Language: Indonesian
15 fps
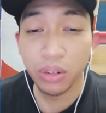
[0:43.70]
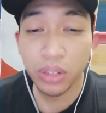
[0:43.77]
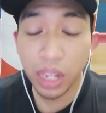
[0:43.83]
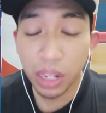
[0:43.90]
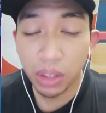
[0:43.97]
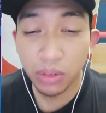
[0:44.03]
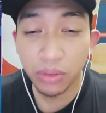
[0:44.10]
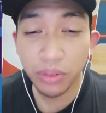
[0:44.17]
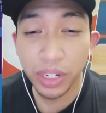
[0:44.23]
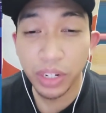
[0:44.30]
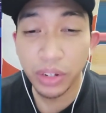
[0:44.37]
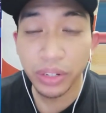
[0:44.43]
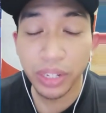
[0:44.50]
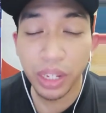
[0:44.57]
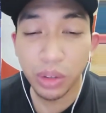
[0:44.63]
satu
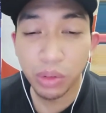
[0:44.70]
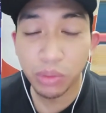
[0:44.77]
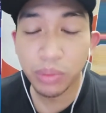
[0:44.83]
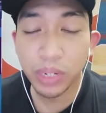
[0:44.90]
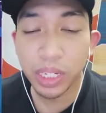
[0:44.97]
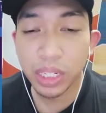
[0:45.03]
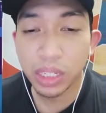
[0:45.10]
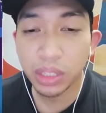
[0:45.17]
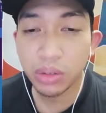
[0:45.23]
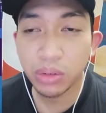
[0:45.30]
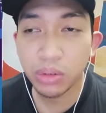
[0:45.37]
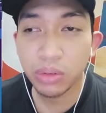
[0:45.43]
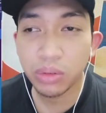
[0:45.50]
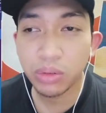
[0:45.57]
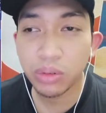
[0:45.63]
video satu match
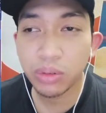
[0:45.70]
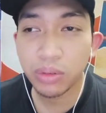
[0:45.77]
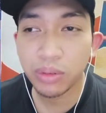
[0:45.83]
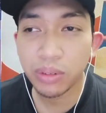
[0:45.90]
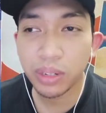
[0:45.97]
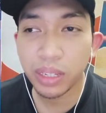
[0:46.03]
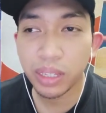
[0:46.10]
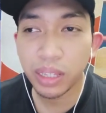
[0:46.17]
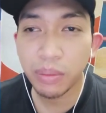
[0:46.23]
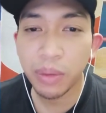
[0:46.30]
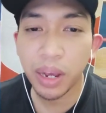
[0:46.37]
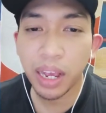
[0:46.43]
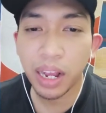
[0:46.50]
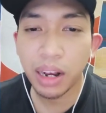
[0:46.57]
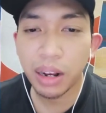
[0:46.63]
itu kita
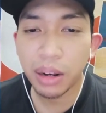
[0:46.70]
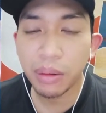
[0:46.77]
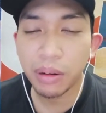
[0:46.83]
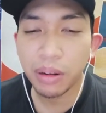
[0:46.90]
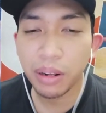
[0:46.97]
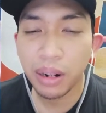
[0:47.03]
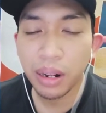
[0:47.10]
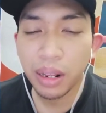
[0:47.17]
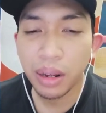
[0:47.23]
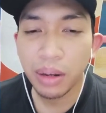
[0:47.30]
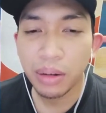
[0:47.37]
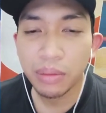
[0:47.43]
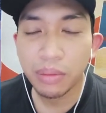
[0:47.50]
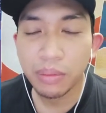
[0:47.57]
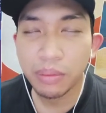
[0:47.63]
bakal
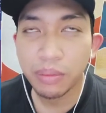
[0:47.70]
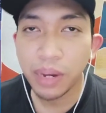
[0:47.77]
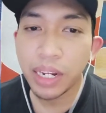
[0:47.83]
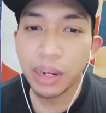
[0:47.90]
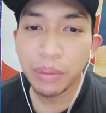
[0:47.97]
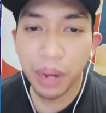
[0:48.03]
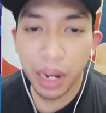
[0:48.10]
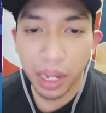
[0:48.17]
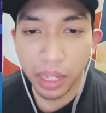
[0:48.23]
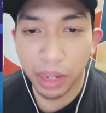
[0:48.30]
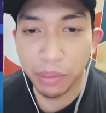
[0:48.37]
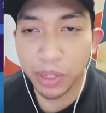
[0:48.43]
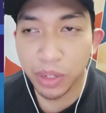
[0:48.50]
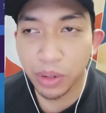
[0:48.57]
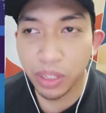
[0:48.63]
banyak banget
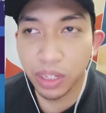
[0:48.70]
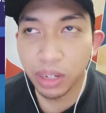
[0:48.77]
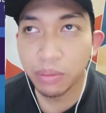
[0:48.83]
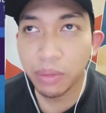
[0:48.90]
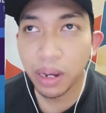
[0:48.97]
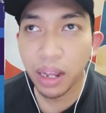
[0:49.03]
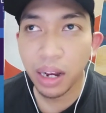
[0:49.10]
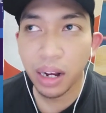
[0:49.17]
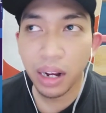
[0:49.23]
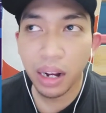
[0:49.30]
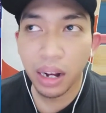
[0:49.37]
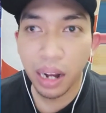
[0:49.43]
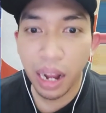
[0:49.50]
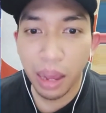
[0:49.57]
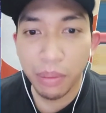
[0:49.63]
episodenya bakal
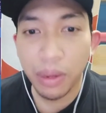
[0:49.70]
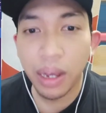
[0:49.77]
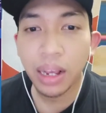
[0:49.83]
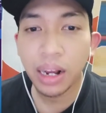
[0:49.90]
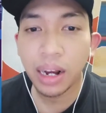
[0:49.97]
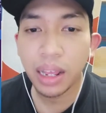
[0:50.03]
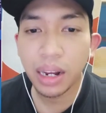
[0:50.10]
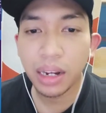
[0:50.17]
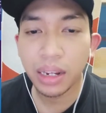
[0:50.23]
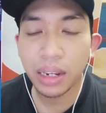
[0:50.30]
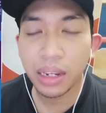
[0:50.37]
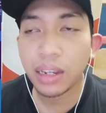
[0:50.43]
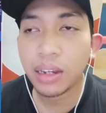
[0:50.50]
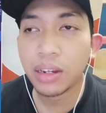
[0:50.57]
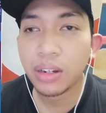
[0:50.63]
lama
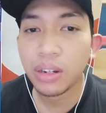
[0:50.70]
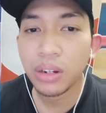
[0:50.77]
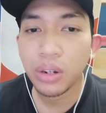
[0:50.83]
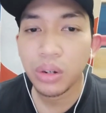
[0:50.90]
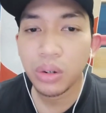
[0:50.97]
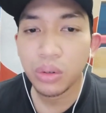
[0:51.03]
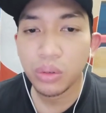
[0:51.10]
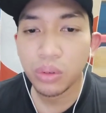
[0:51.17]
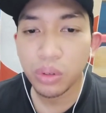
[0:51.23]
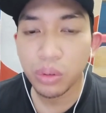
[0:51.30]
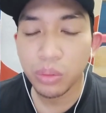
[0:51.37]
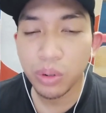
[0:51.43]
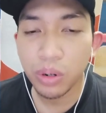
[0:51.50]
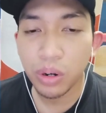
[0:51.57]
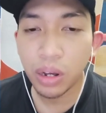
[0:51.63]
kelarnya ya untuk
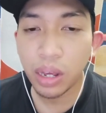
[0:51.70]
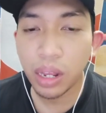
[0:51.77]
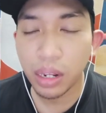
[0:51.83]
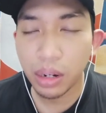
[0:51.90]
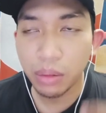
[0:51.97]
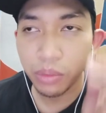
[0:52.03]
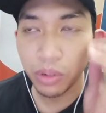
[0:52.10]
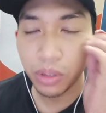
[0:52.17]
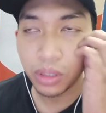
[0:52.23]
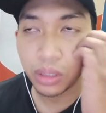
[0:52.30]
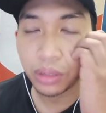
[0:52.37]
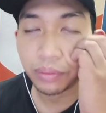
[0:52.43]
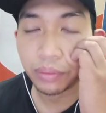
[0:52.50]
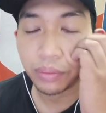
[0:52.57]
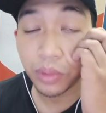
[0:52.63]
dulu karir mode
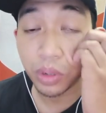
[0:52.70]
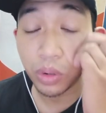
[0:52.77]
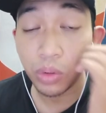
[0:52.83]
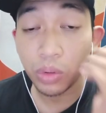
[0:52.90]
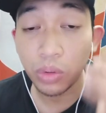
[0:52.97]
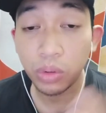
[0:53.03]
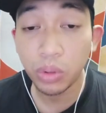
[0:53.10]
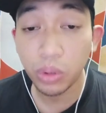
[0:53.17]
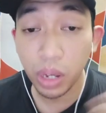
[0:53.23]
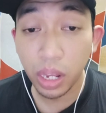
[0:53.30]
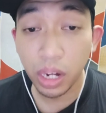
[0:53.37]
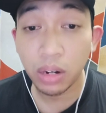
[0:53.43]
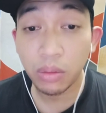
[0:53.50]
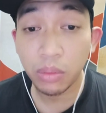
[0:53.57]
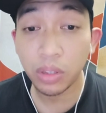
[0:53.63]
untuk
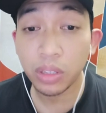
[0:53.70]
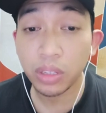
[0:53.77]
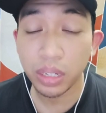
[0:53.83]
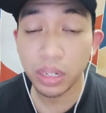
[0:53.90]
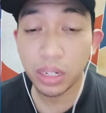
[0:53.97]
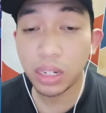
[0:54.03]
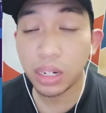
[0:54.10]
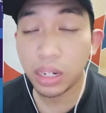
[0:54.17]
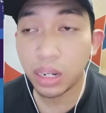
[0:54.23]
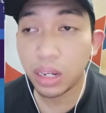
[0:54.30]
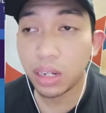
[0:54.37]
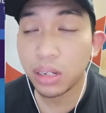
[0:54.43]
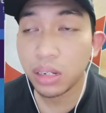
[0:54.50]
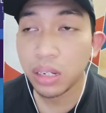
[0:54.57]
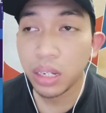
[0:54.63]
karir mode sendiri ya
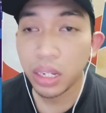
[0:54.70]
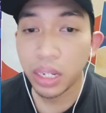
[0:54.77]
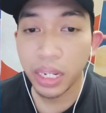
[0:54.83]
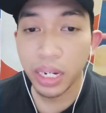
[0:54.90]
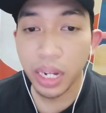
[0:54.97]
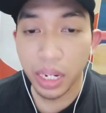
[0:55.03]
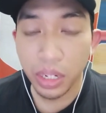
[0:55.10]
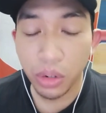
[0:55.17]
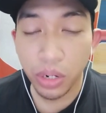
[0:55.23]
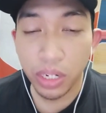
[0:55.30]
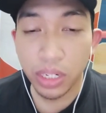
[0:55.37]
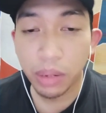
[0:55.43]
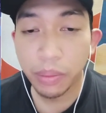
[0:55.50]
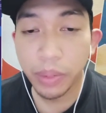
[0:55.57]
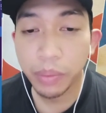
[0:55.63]
ini aja udah
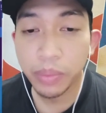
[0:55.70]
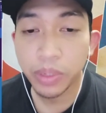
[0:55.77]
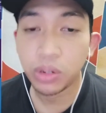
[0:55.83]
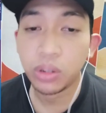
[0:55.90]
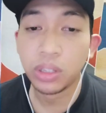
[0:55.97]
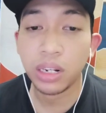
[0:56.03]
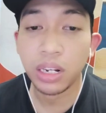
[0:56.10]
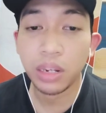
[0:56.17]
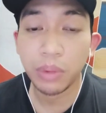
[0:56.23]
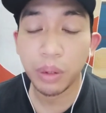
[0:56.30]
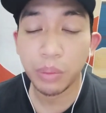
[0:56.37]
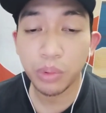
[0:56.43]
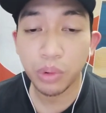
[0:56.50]
sampai episode ke 50